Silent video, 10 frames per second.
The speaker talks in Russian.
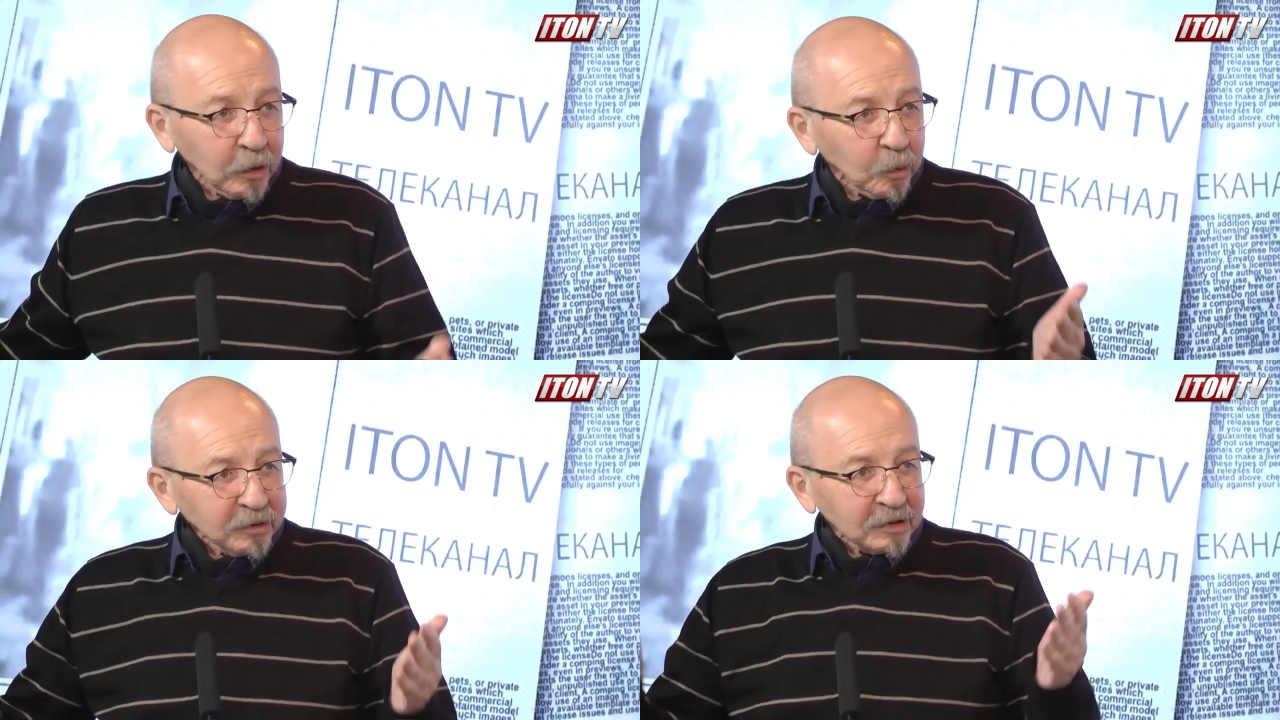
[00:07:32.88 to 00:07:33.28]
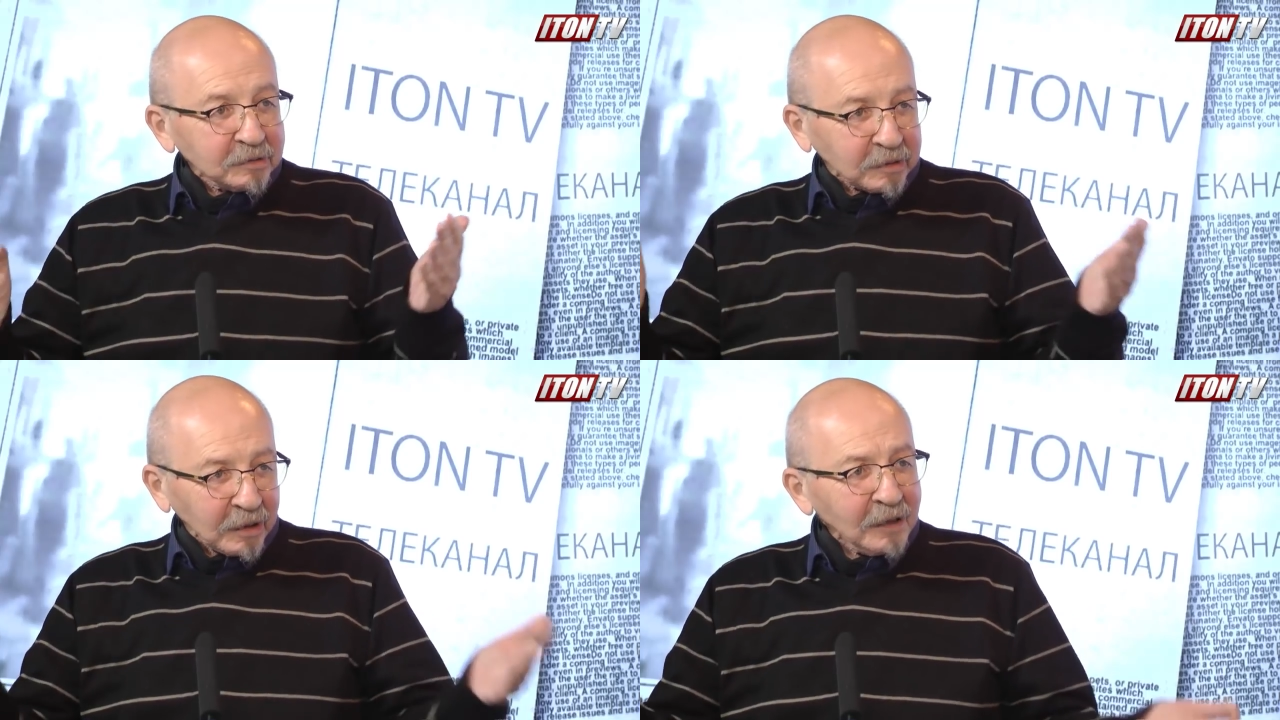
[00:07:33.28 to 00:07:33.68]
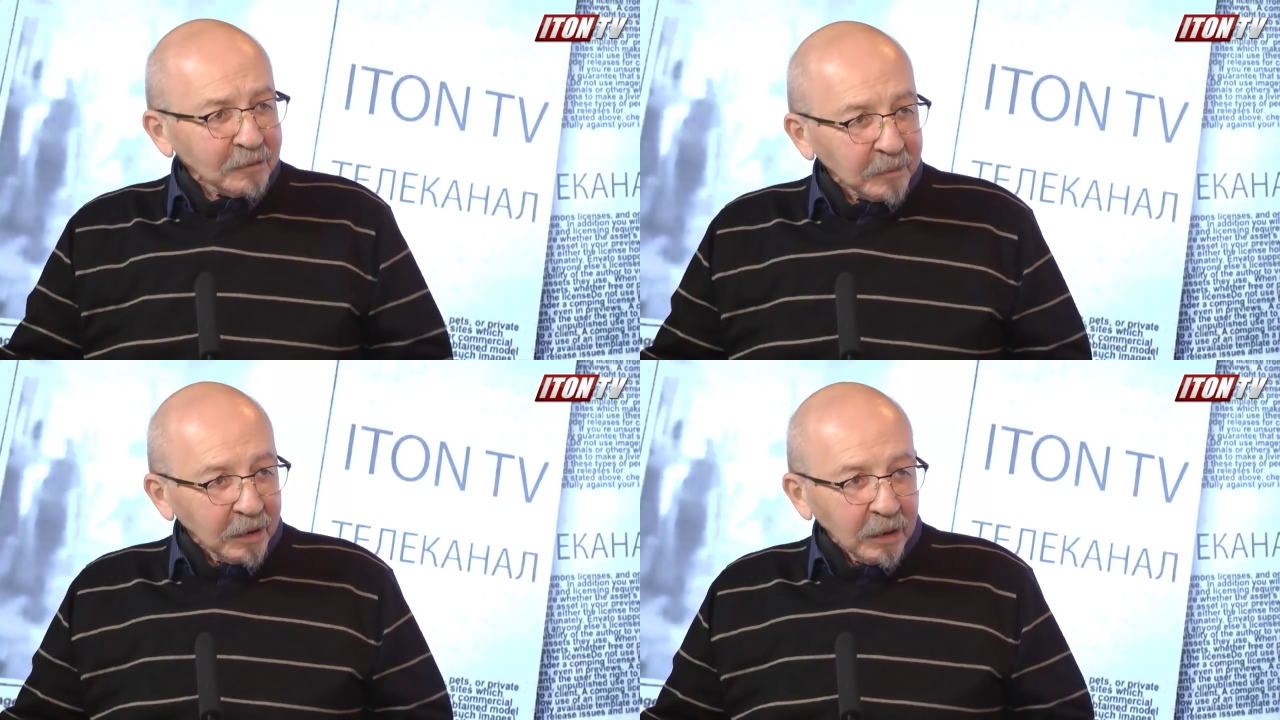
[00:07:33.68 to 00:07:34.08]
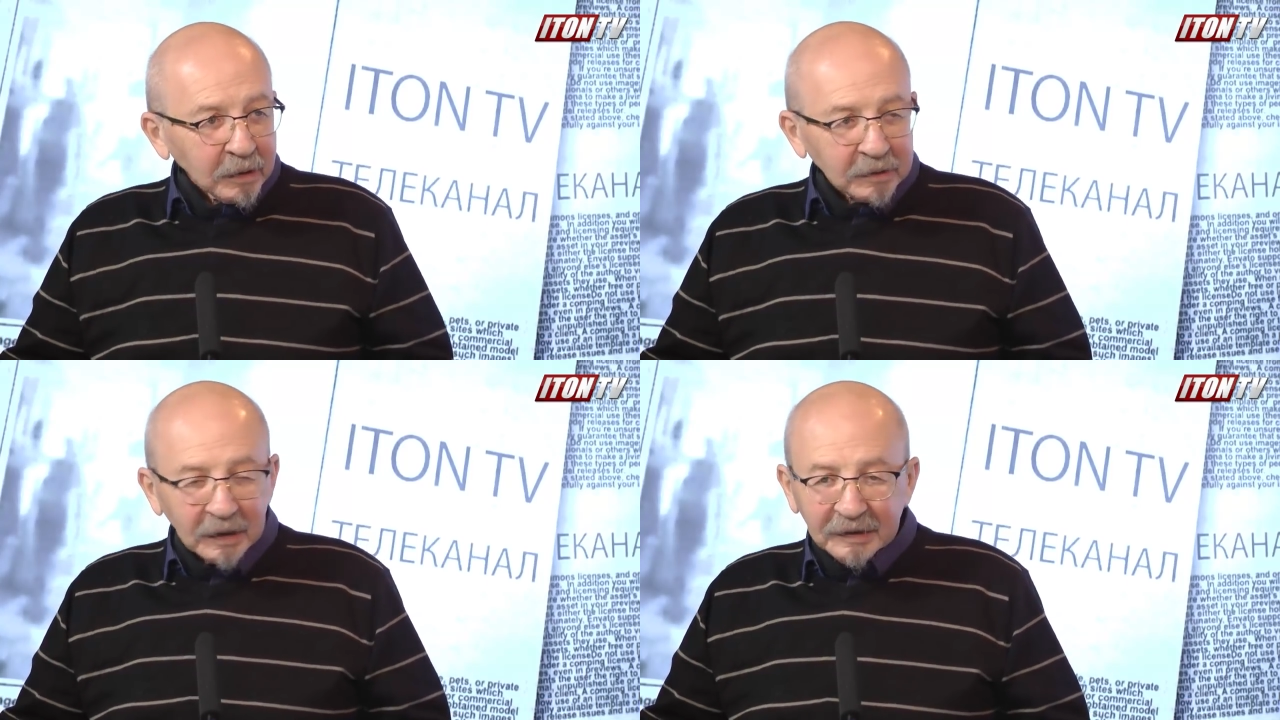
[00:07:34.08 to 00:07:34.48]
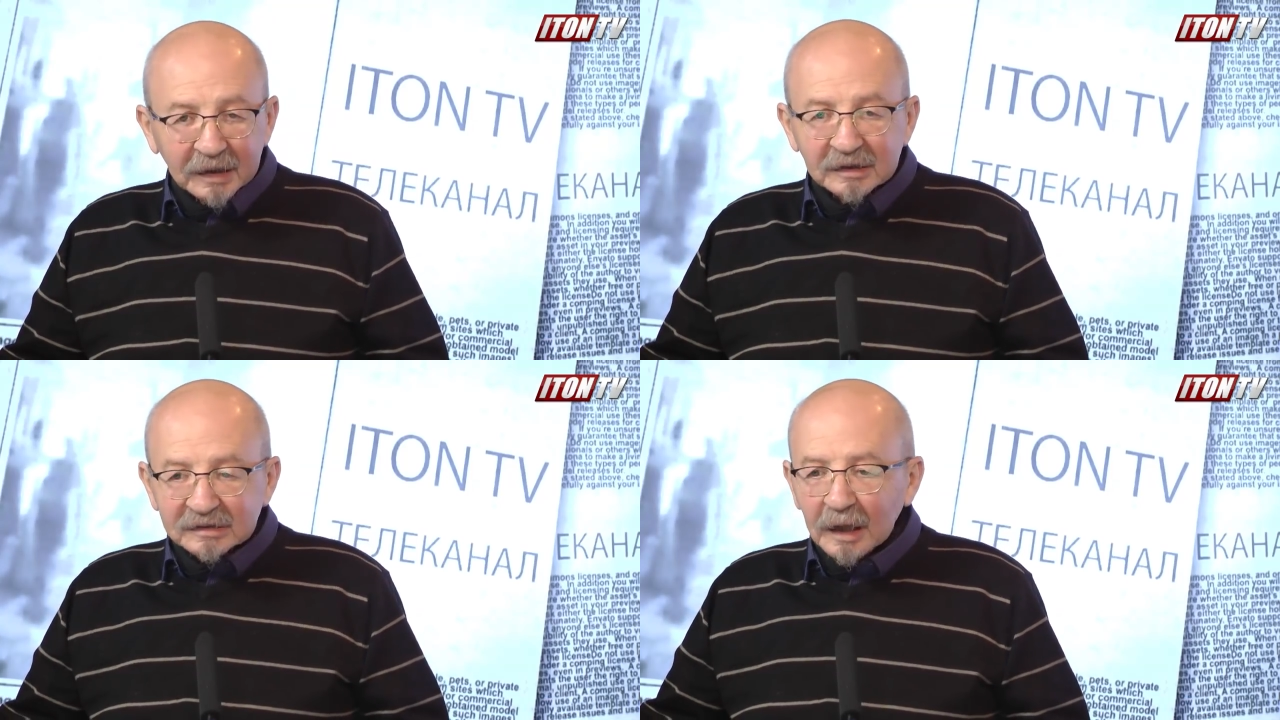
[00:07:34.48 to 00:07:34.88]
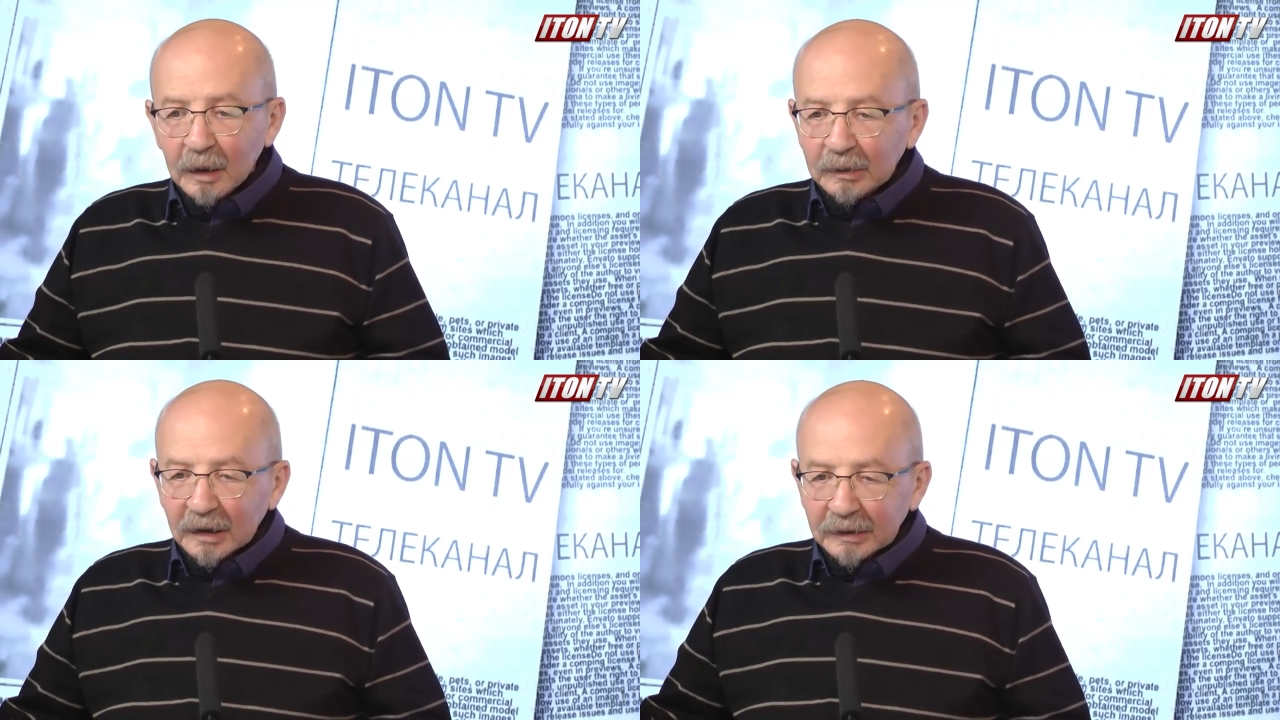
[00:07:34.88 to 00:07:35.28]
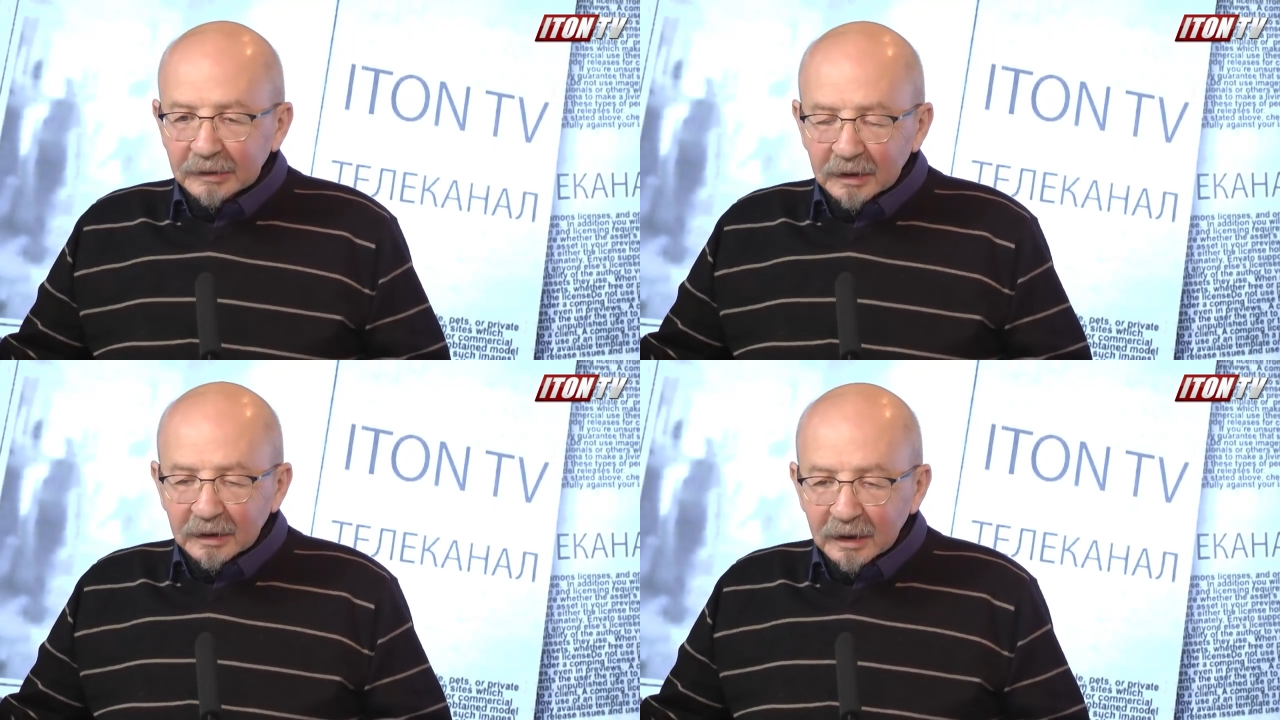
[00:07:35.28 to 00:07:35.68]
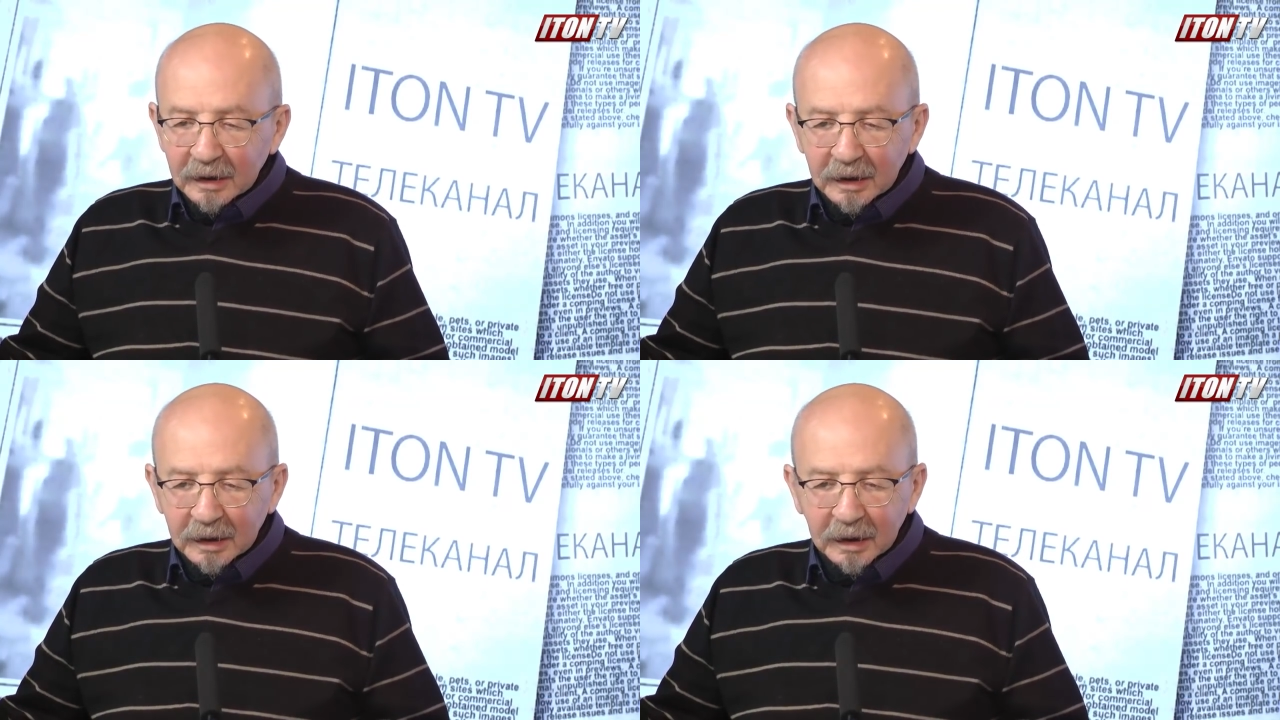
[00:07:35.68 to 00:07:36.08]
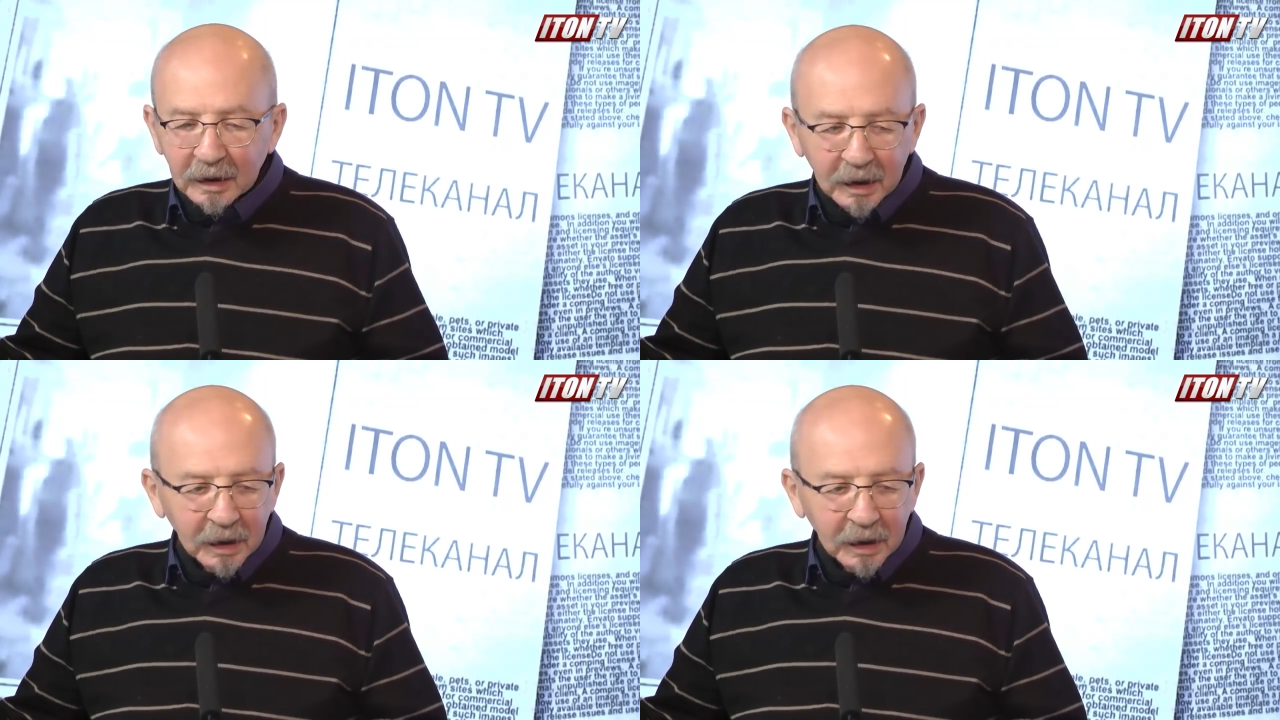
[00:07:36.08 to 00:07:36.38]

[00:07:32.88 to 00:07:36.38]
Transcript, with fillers: ходят кравом, как я не знаю, как э,